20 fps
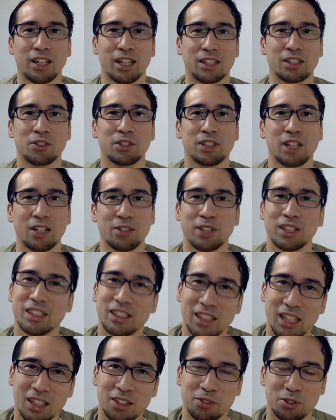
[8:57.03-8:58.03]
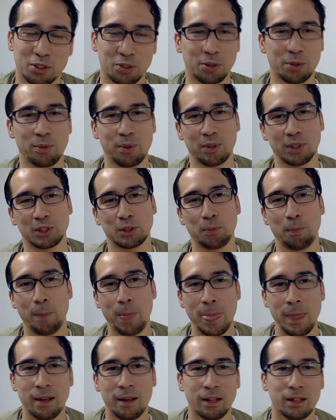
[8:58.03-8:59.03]
やってくれたら嬉しいなと思います。
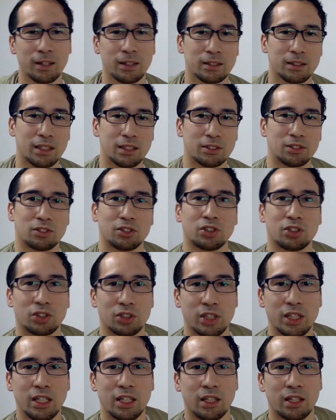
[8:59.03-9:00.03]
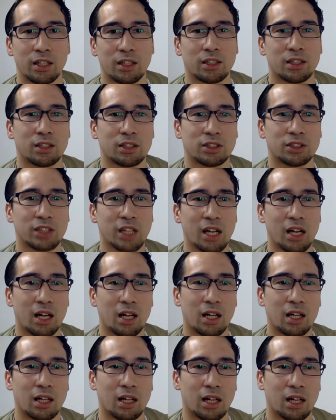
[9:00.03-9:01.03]
で次
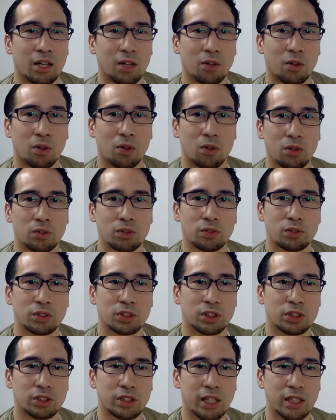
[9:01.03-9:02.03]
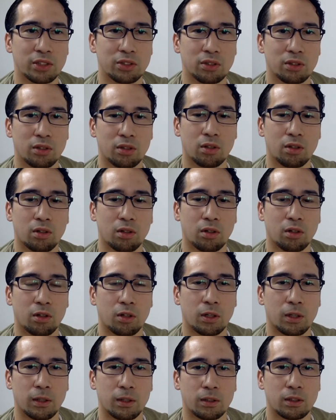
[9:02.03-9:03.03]
じゃああの実際そ
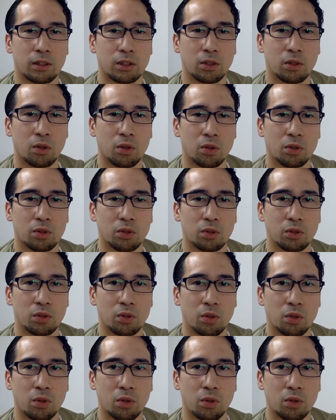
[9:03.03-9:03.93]
のここ